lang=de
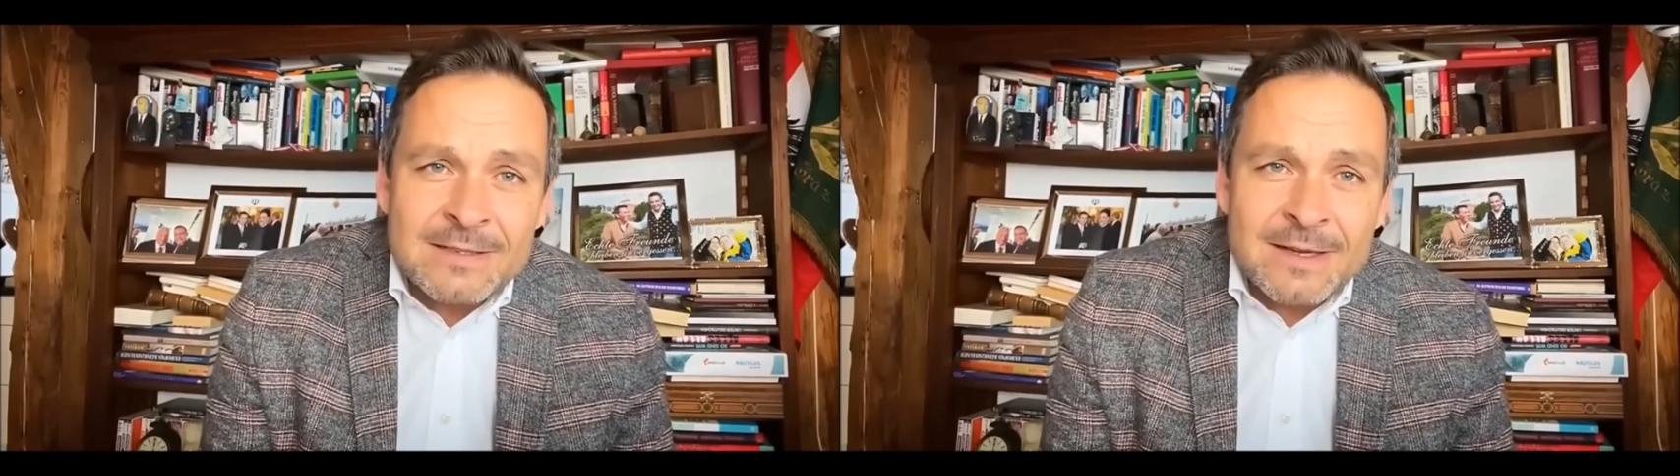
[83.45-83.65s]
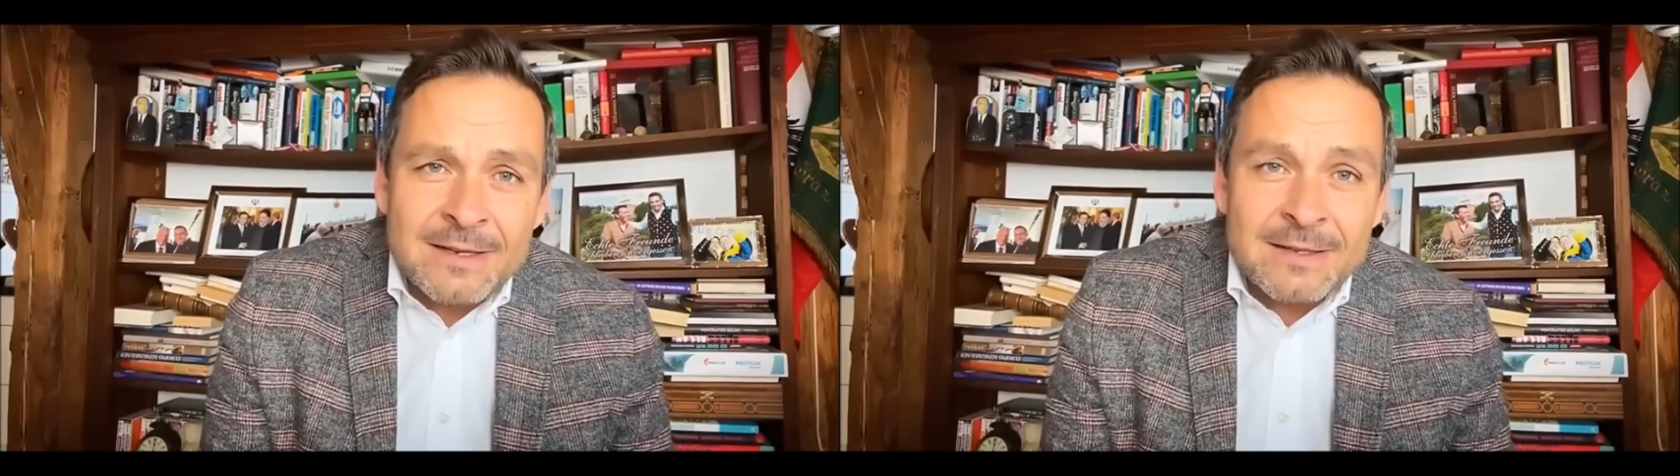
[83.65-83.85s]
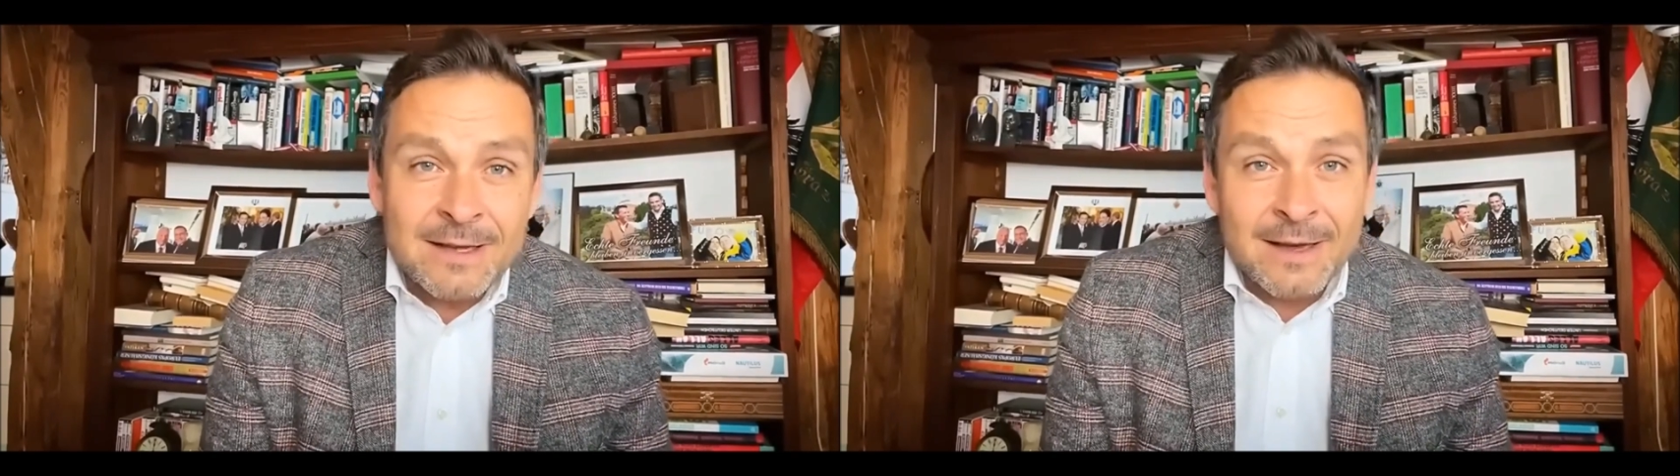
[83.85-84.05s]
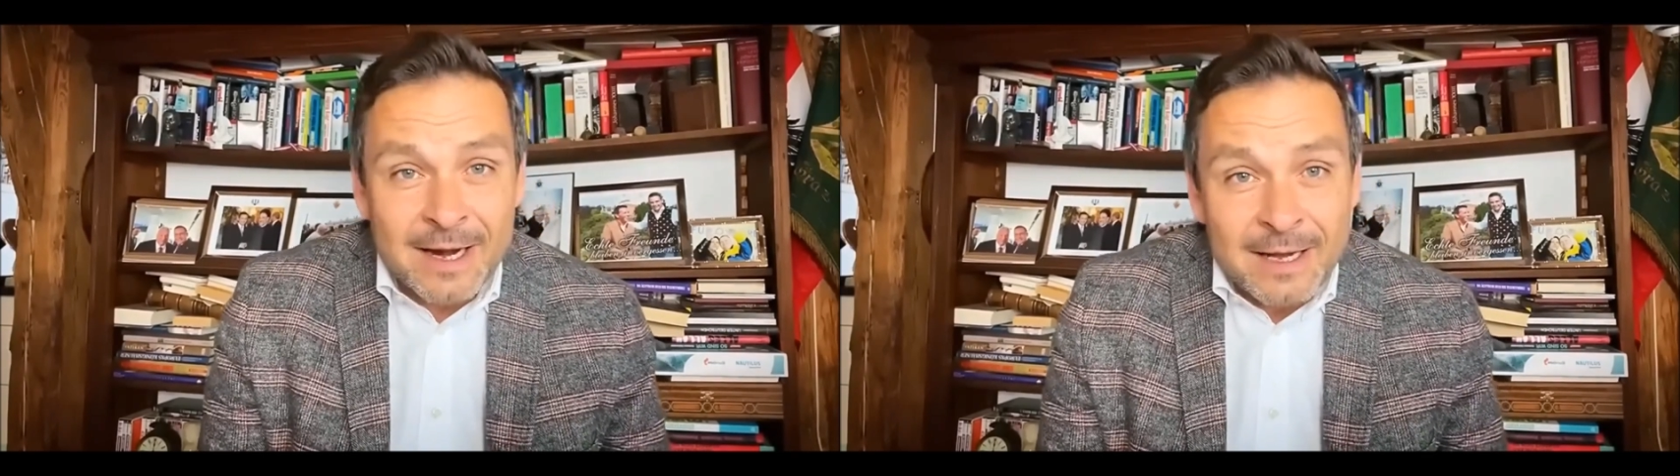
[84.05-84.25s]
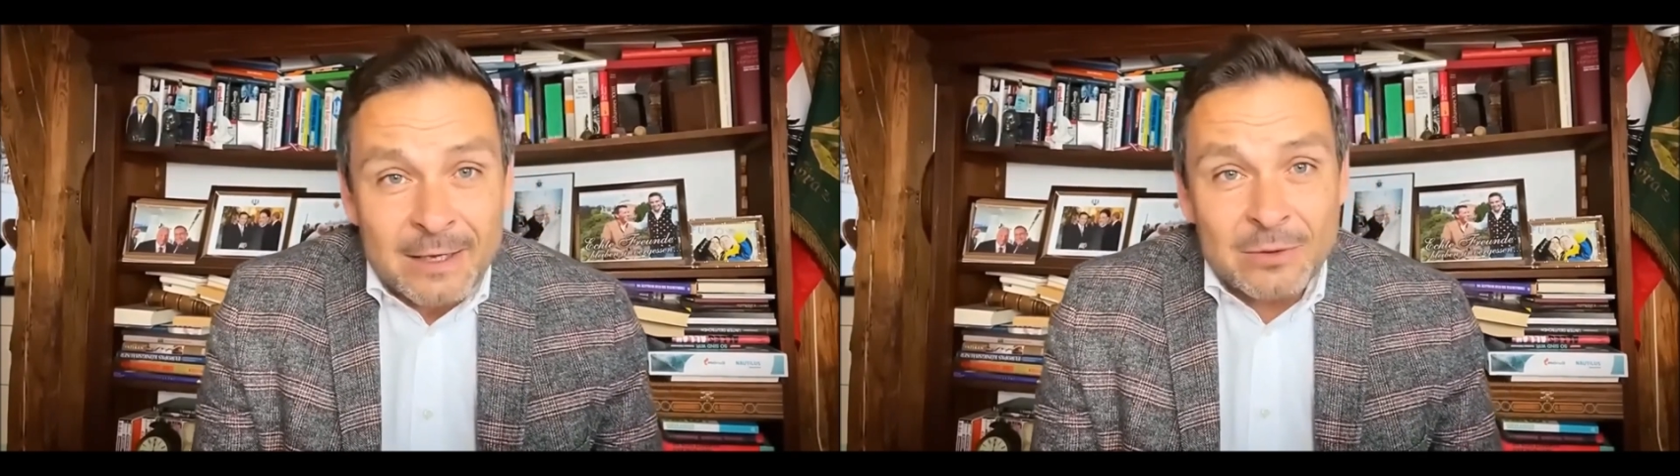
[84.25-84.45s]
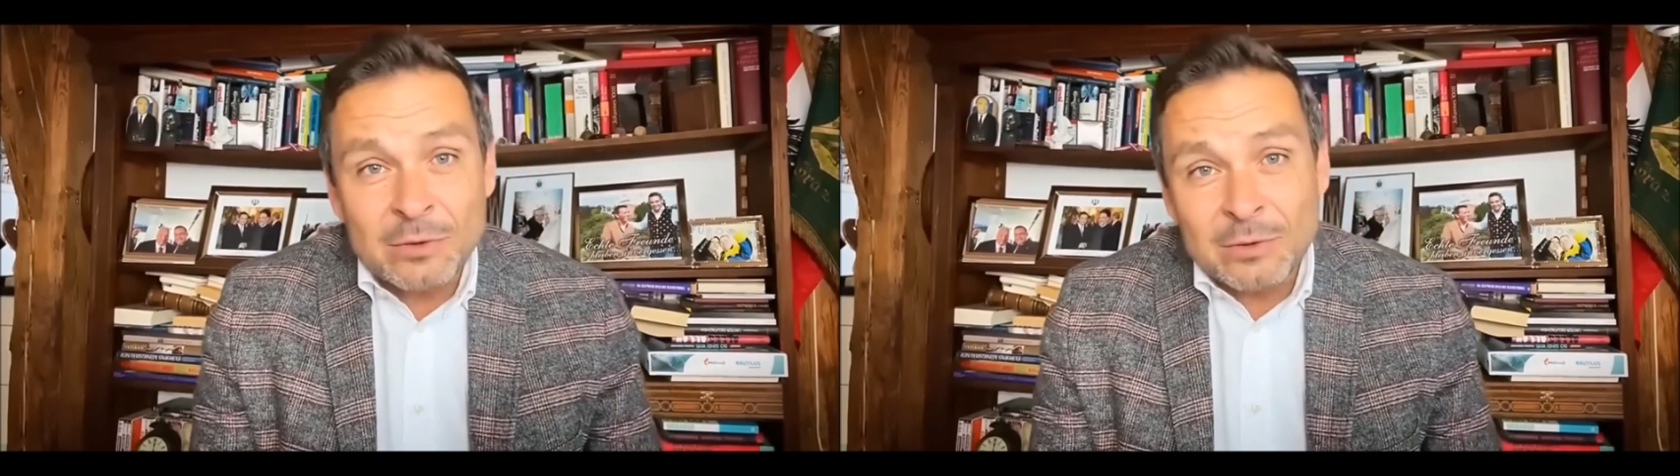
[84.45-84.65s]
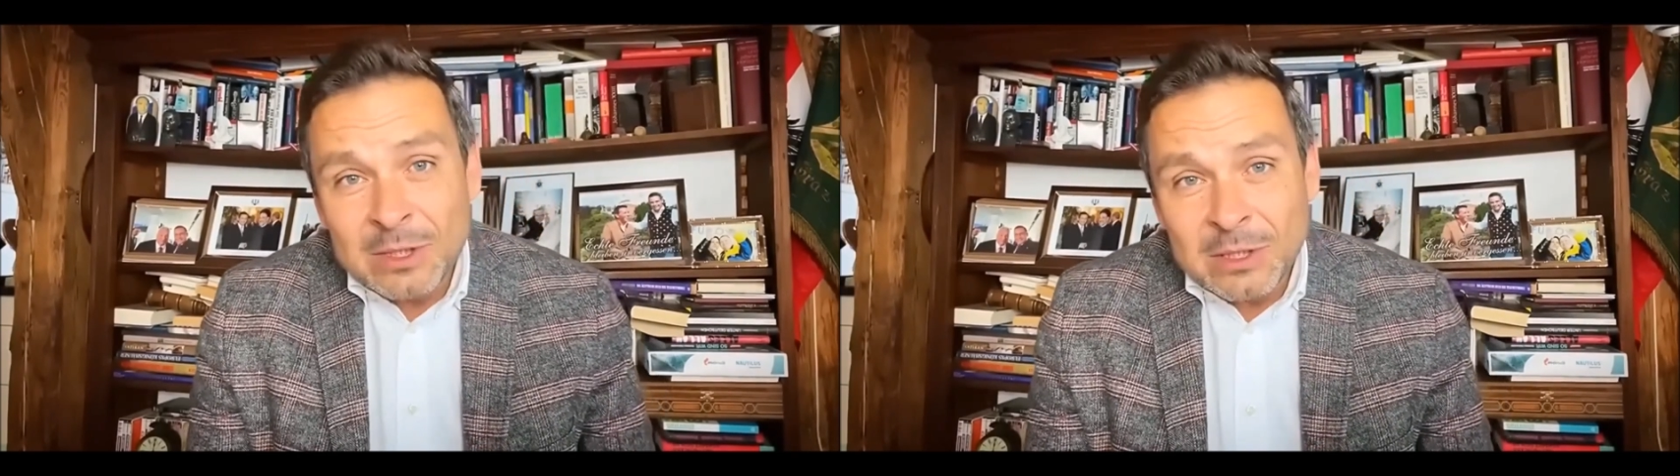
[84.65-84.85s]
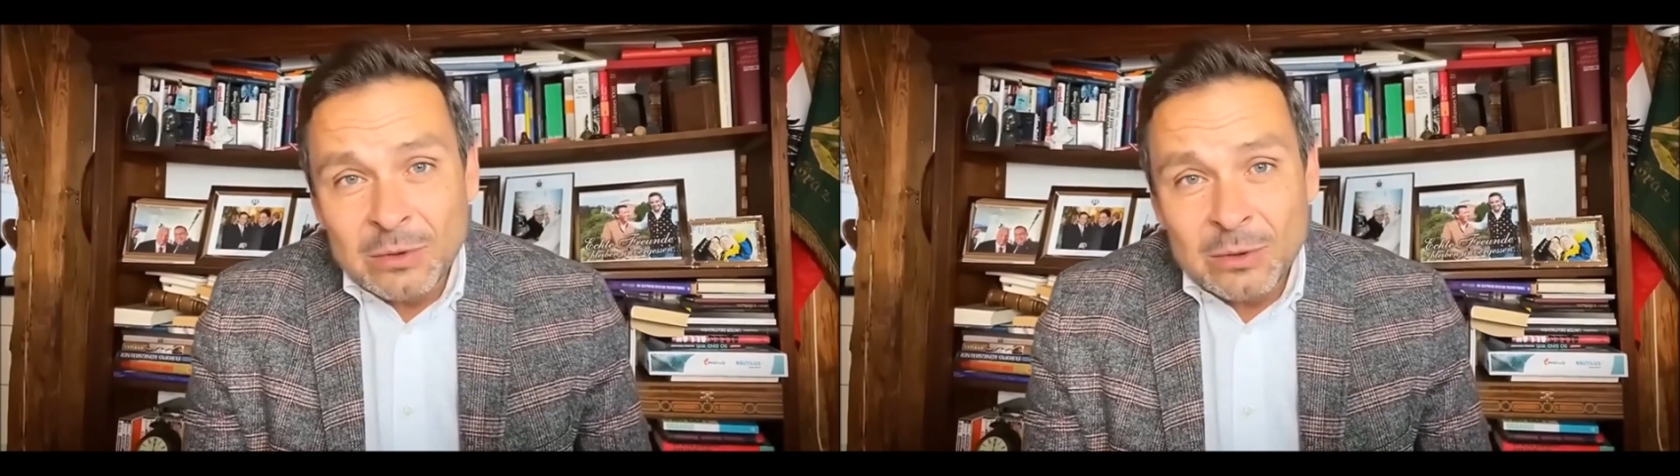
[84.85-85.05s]
der nicht nach Recht und
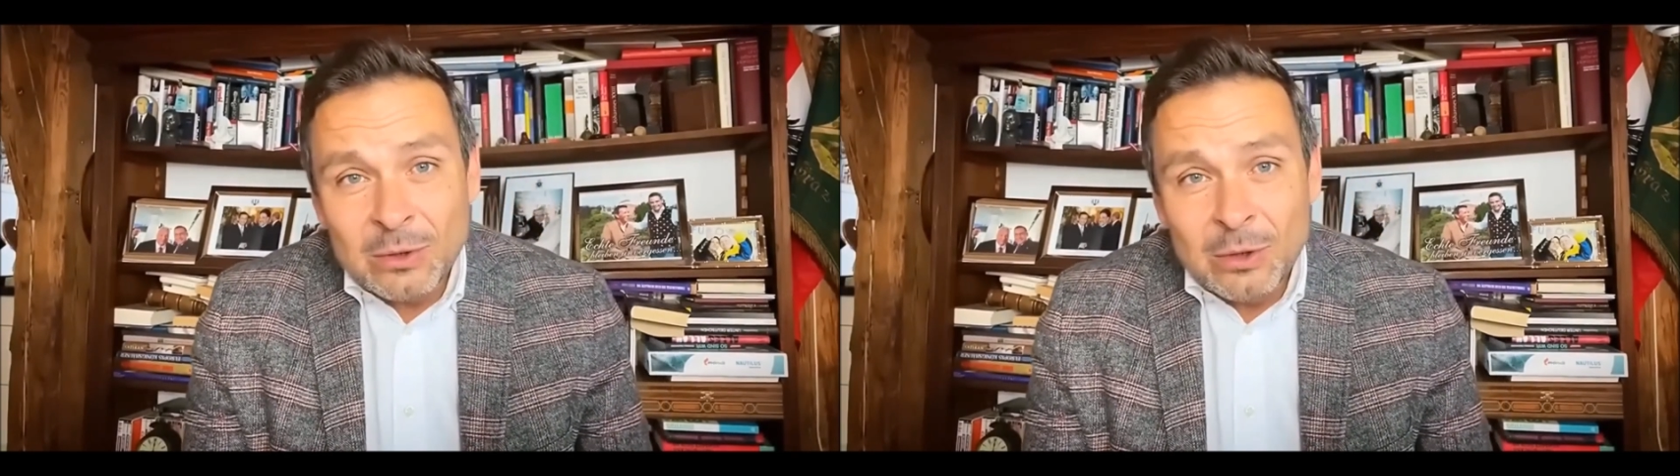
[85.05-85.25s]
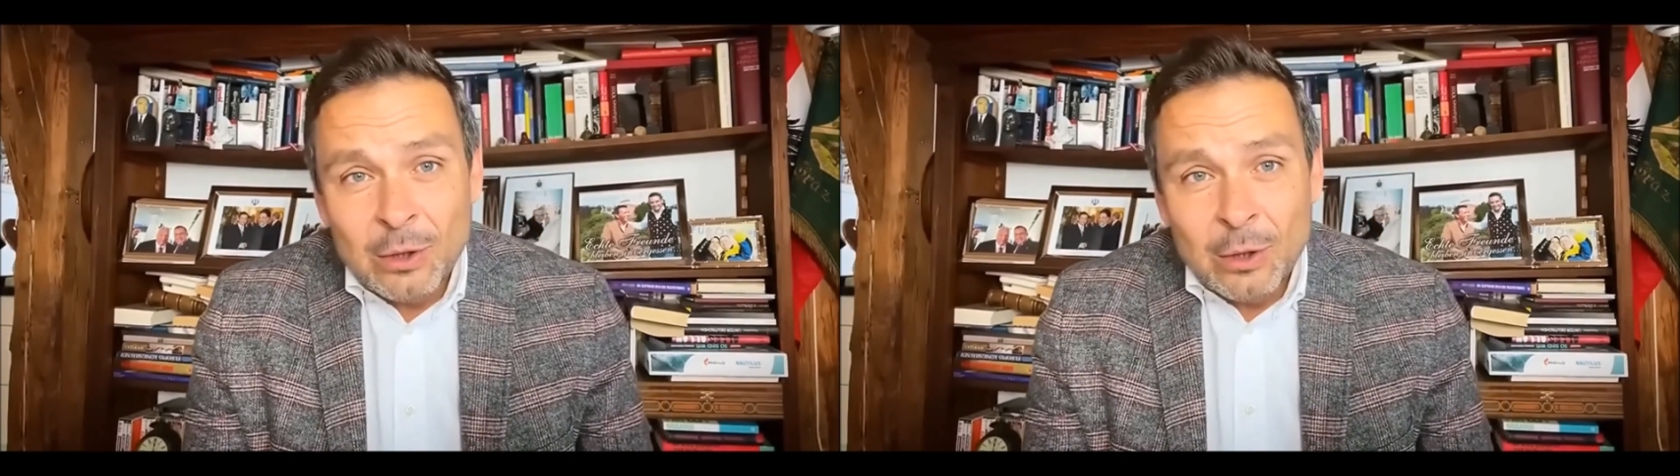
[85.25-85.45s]
Ordnung,